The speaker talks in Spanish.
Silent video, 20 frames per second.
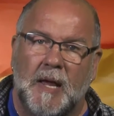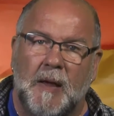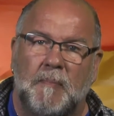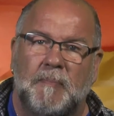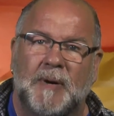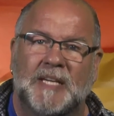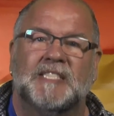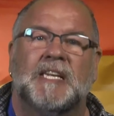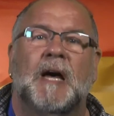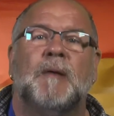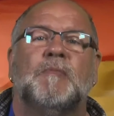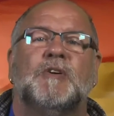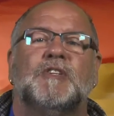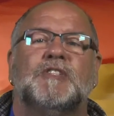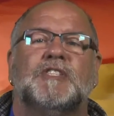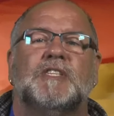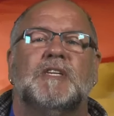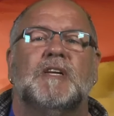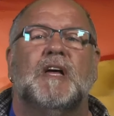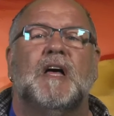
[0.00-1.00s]

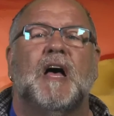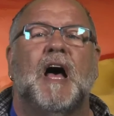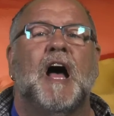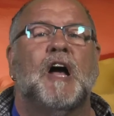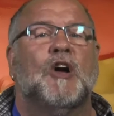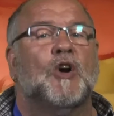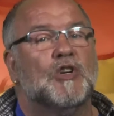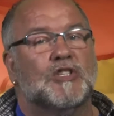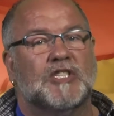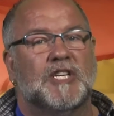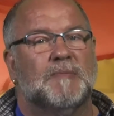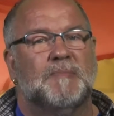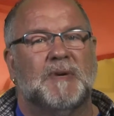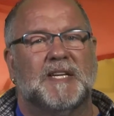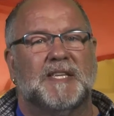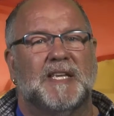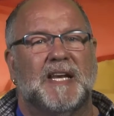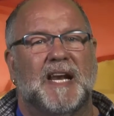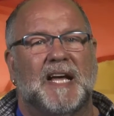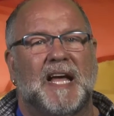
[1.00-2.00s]
Pasamos a cosas
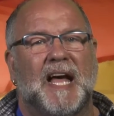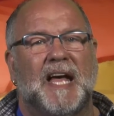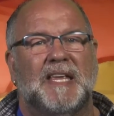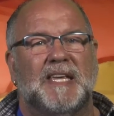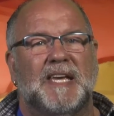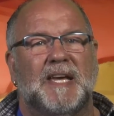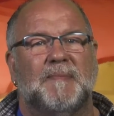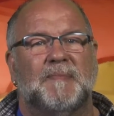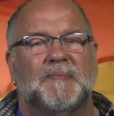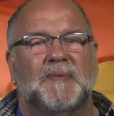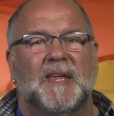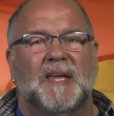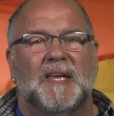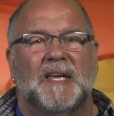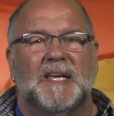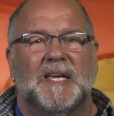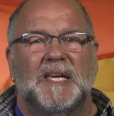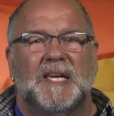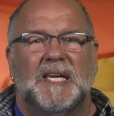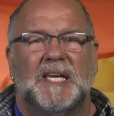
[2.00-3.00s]
más de la calle
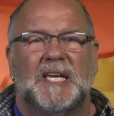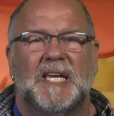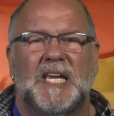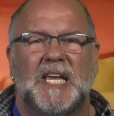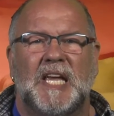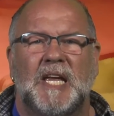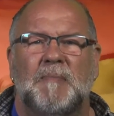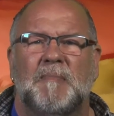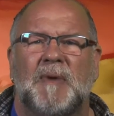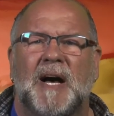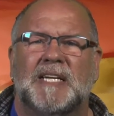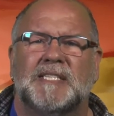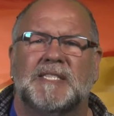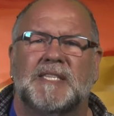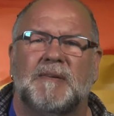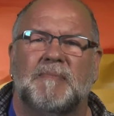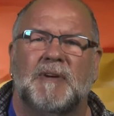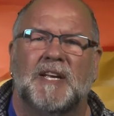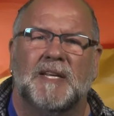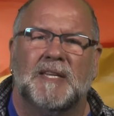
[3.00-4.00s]
y más
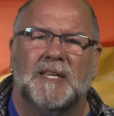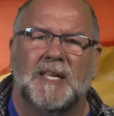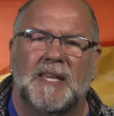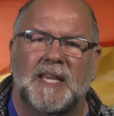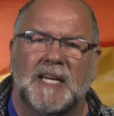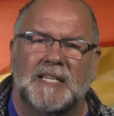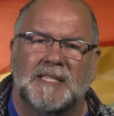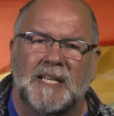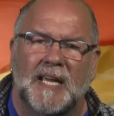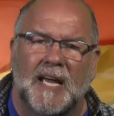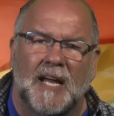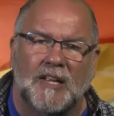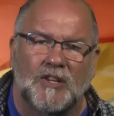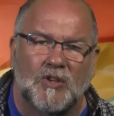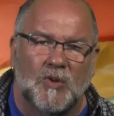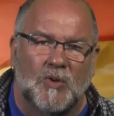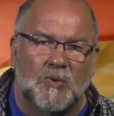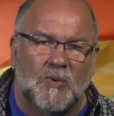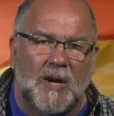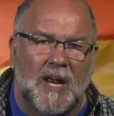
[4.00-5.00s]
divertidas
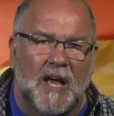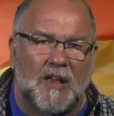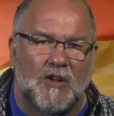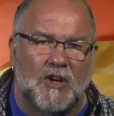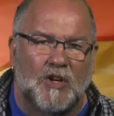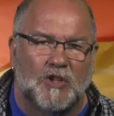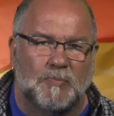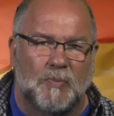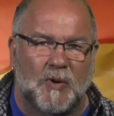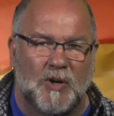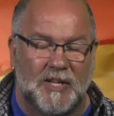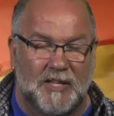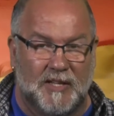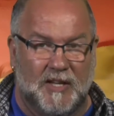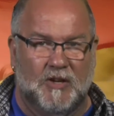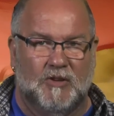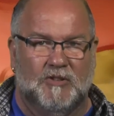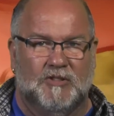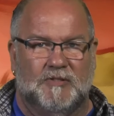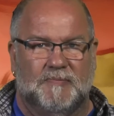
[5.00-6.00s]
dejando de un lado a los
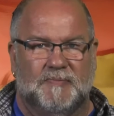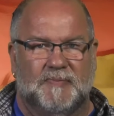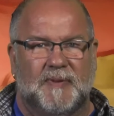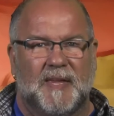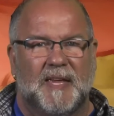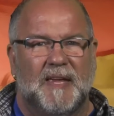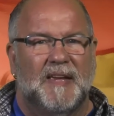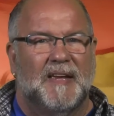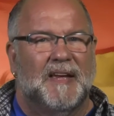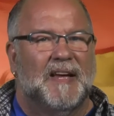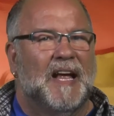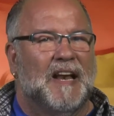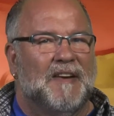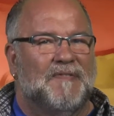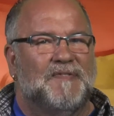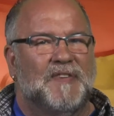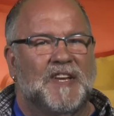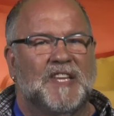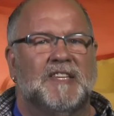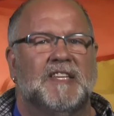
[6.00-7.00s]
políticos. El
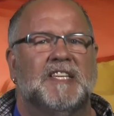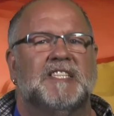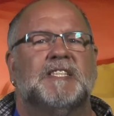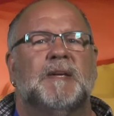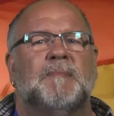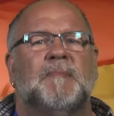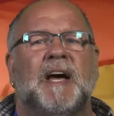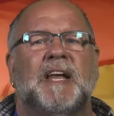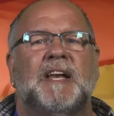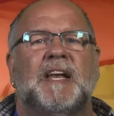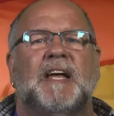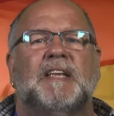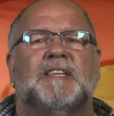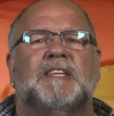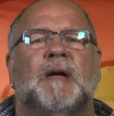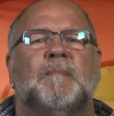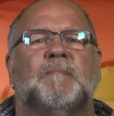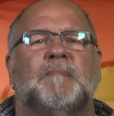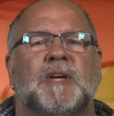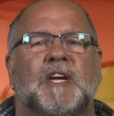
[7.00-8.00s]
fin de semana
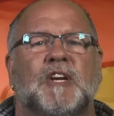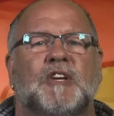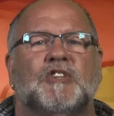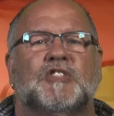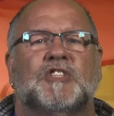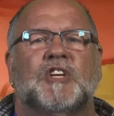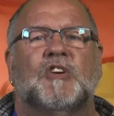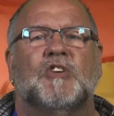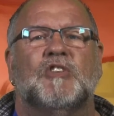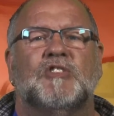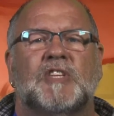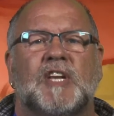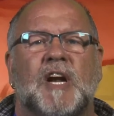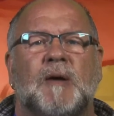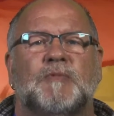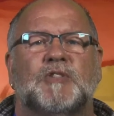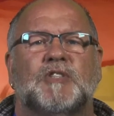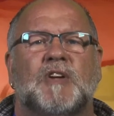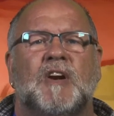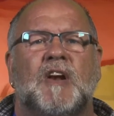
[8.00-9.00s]
también nos
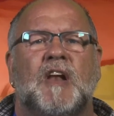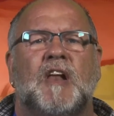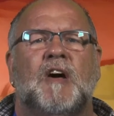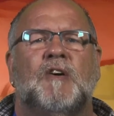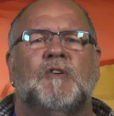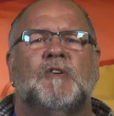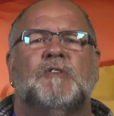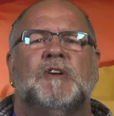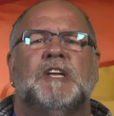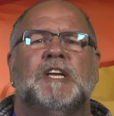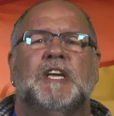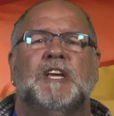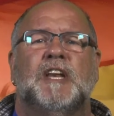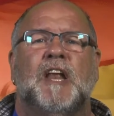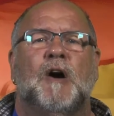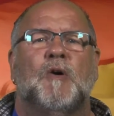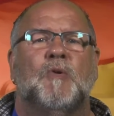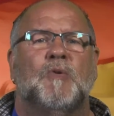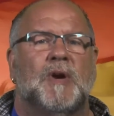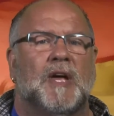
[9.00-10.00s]
encontramos con la
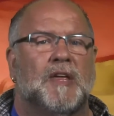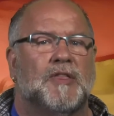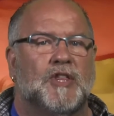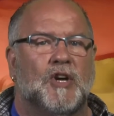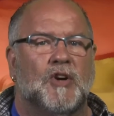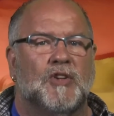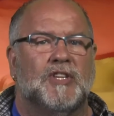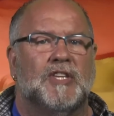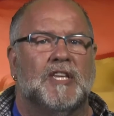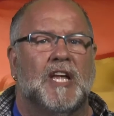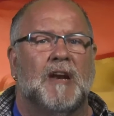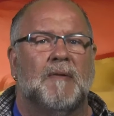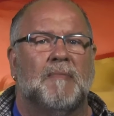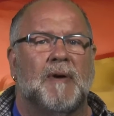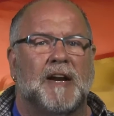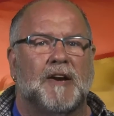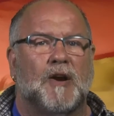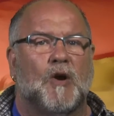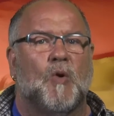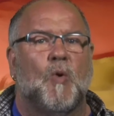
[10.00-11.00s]
inauguración del
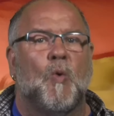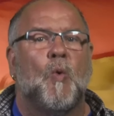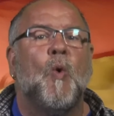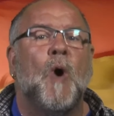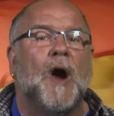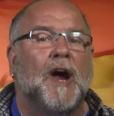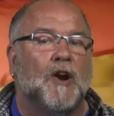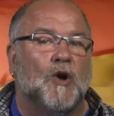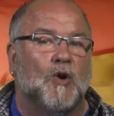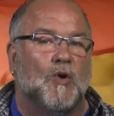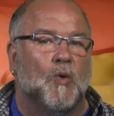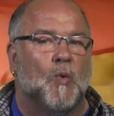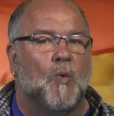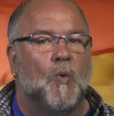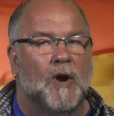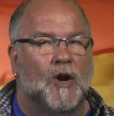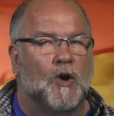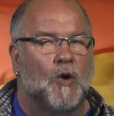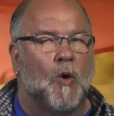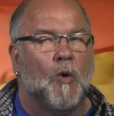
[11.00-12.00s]
bar Cuero,
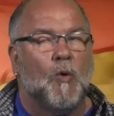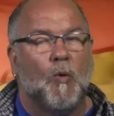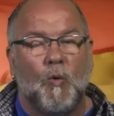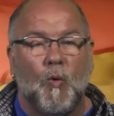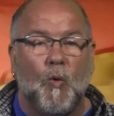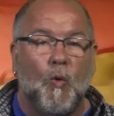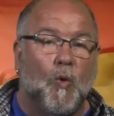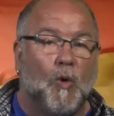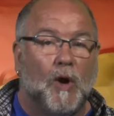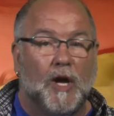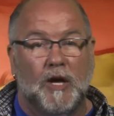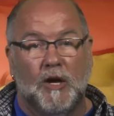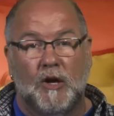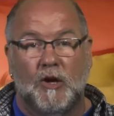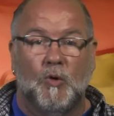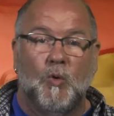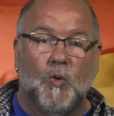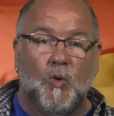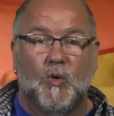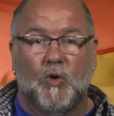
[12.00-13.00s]
Cuero con Q
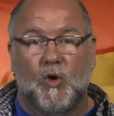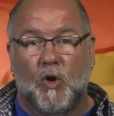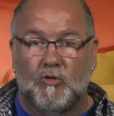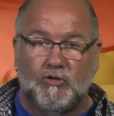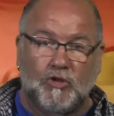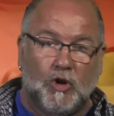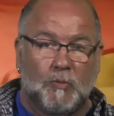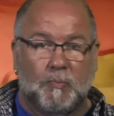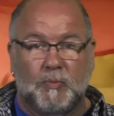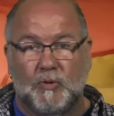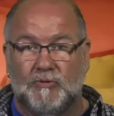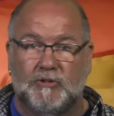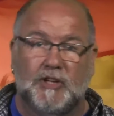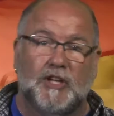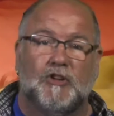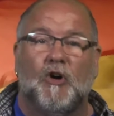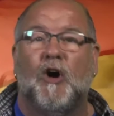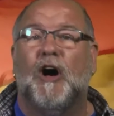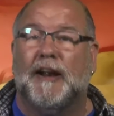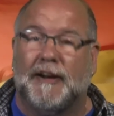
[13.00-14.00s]
y U con dos
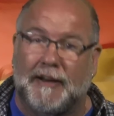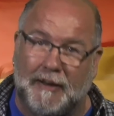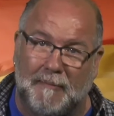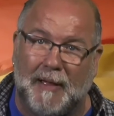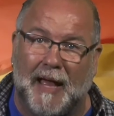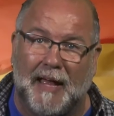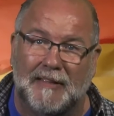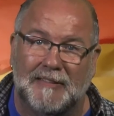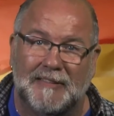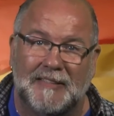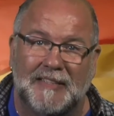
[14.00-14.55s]
puntitos arriba